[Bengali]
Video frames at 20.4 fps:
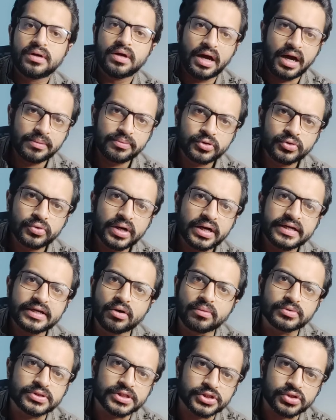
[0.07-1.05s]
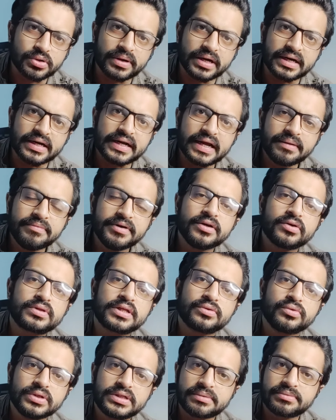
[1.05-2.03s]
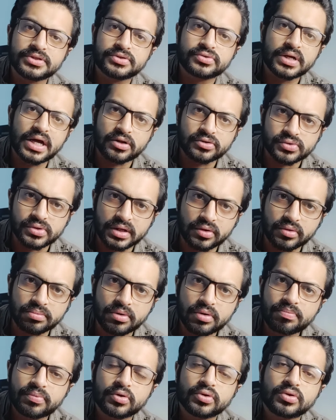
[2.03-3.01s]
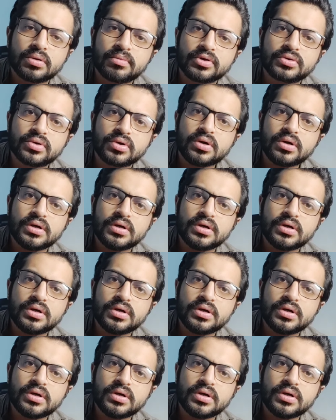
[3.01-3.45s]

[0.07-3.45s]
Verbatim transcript: হাই বন্ধুরা কী অবস্থা সবার এই ভিডিওতে দুইটা বিষয়ে আলোচনা করব প্রথমত